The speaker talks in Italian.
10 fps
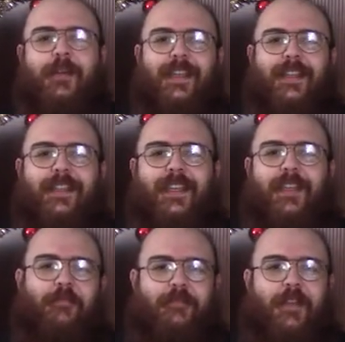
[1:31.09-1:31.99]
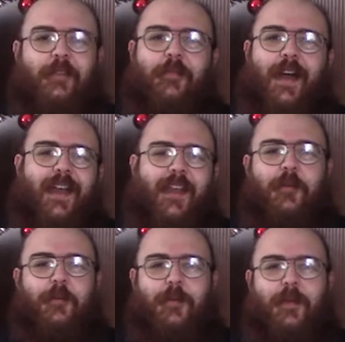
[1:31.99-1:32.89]
di firmare
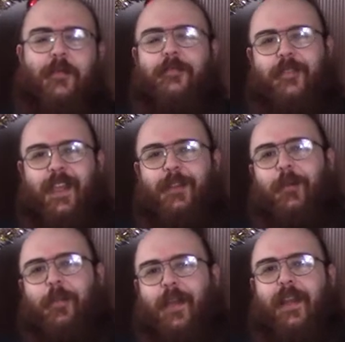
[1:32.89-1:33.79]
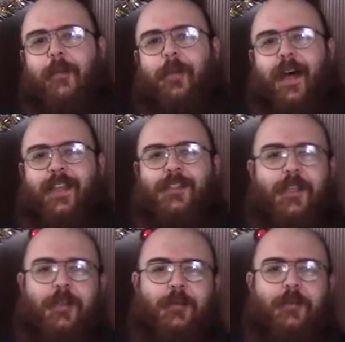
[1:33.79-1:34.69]
un veto per la
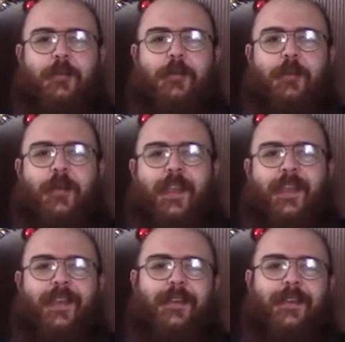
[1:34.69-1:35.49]
pace con cui